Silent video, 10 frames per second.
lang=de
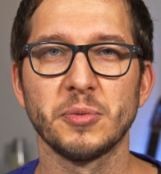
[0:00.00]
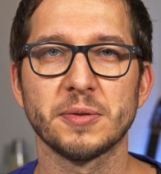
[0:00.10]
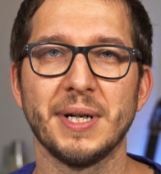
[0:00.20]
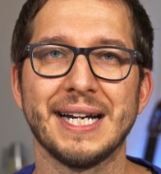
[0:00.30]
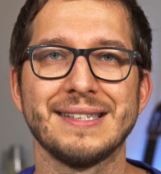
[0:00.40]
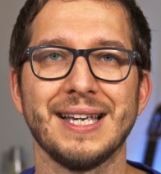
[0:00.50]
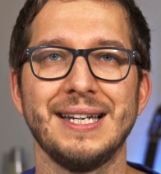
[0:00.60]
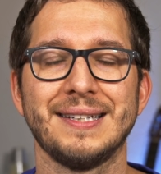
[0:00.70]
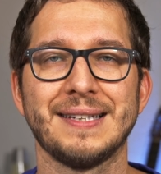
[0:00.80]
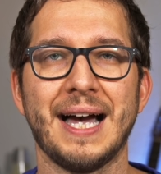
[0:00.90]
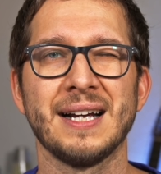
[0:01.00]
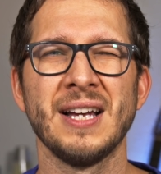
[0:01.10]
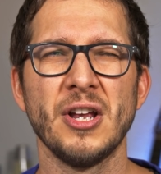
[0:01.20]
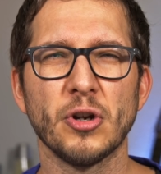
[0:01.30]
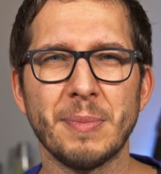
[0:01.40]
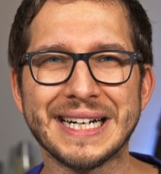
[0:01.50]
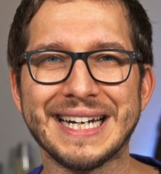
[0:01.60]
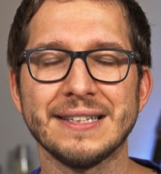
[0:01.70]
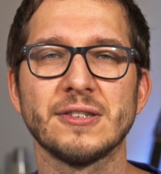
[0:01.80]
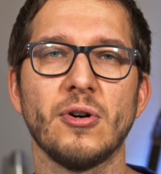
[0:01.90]
muss man ganz ehrlich sagen, nochmal
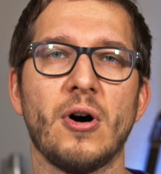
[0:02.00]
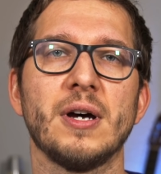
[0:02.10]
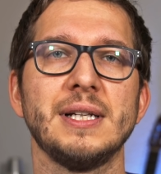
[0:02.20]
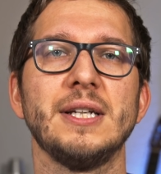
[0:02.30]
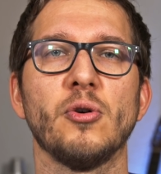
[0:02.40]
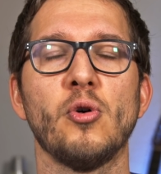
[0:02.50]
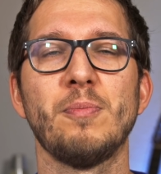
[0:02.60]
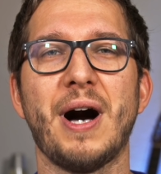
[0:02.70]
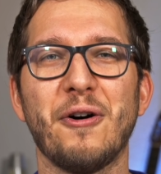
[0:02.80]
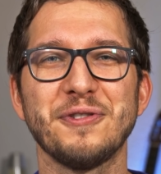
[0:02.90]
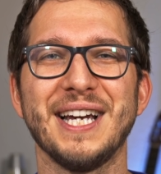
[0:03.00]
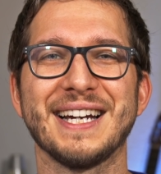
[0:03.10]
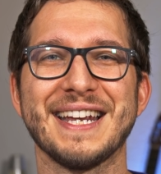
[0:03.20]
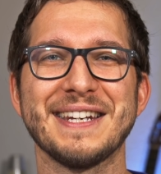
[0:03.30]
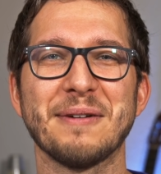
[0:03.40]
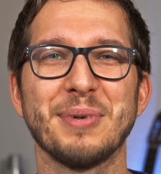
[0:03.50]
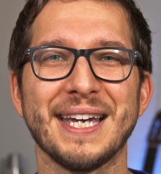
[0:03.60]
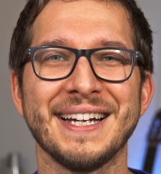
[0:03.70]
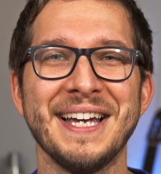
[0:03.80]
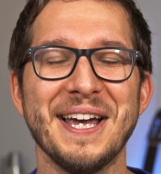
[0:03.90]
ganz ordentlich oben auf die Agenda
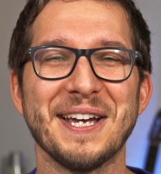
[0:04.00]
bringen.